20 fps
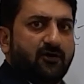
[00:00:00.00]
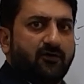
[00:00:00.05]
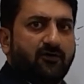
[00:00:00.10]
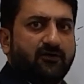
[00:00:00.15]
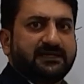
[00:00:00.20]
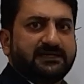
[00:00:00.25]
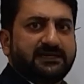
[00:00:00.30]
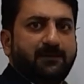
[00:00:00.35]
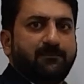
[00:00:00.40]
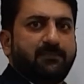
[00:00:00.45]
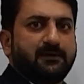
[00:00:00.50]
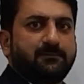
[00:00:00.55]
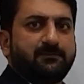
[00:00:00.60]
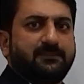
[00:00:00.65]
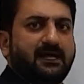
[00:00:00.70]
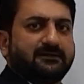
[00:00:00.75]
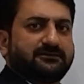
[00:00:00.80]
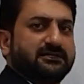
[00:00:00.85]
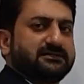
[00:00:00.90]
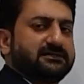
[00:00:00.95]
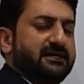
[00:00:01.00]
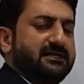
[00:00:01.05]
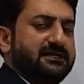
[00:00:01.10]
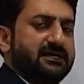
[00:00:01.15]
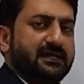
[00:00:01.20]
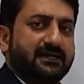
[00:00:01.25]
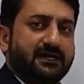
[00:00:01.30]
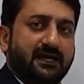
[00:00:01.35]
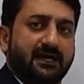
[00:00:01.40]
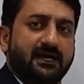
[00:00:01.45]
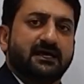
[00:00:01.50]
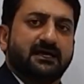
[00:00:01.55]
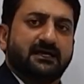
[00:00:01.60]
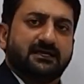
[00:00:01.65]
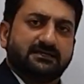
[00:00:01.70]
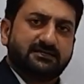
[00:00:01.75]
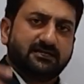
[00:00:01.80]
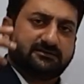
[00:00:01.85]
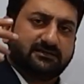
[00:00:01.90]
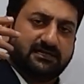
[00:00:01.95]
और नंबर बनाते चले जाने हैं
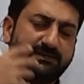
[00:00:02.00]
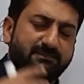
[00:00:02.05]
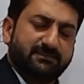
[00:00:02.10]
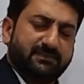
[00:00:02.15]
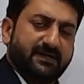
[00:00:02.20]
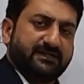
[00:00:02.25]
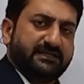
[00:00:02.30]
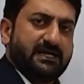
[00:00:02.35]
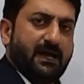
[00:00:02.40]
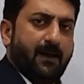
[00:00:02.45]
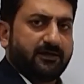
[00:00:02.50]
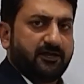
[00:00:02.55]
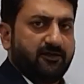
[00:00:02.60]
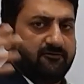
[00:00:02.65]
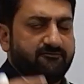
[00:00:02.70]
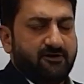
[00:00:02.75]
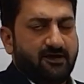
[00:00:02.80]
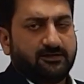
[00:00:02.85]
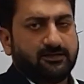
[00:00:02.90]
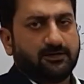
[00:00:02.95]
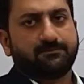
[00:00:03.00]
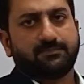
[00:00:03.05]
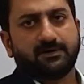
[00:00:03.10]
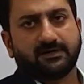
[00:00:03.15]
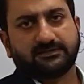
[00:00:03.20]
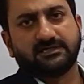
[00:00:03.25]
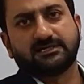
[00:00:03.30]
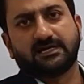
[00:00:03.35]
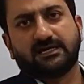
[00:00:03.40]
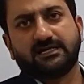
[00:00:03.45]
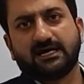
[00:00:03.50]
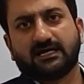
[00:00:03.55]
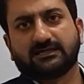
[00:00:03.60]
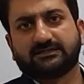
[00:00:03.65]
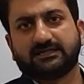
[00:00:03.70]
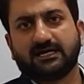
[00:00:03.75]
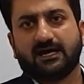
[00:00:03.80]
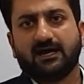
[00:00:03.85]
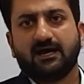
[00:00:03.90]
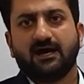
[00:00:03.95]
जितनी मर्ज़ी आपकी वैल्यू बढ़ती चली
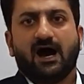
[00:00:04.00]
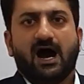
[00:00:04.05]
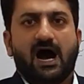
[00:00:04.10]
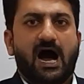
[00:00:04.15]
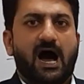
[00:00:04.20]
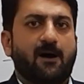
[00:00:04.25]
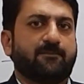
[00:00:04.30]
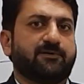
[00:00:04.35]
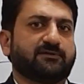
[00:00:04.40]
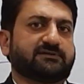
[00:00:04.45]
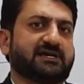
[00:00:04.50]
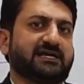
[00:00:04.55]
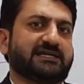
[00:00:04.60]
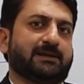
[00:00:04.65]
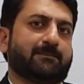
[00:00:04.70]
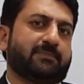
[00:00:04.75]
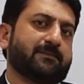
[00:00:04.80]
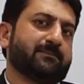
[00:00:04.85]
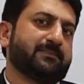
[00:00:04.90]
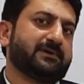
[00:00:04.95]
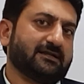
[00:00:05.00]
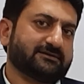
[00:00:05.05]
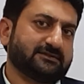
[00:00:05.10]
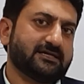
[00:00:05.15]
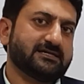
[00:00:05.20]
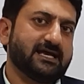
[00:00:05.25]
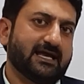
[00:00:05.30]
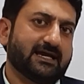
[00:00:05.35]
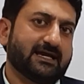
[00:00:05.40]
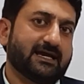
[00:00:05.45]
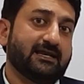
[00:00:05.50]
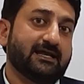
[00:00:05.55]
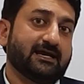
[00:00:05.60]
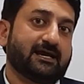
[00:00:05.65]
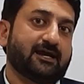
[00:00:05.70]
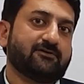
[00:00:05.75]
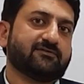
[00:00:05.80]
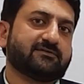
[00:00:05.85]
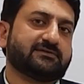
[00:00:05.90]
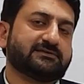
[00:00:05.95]
जाती है आप उसके नंबर बनाते जाएंगे
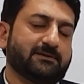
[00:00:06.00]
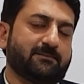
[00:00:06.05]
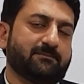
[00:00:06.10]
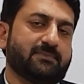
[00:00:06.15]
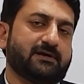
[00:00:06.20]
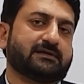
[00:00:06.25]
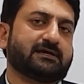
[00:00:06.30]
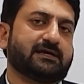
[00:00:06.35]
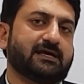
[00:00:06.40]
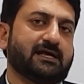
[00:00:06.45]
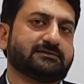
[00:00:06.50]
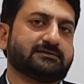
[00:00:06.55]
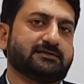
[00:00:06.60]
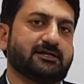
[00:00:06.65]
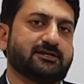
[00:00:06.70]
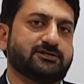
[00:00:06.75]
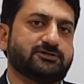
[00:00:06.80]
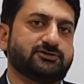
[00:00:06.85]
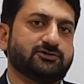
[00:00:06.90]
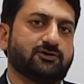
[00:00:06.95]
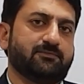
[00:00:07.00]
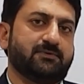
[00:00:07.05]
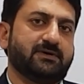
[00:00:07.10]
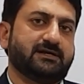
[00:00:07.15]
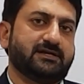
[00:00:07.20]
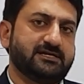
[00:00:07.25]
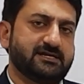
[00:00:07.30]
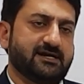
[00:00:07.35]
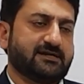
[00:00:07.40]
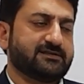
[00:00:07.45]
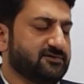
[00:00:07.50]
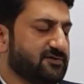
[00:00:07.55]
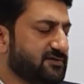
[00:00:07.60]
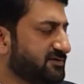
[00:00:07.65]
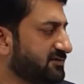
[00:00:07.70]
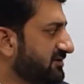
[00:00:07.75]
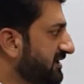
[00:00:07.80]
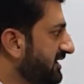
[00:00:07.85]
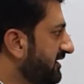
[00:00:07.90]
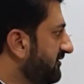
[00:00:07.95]
लेकिन उस नंबर के अंदर जो भी डिजिट्स
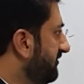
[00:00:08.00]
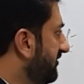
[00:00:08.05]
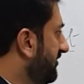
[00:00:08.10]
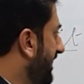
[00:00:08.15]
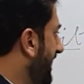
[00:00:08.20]
यूज़ होंगे वो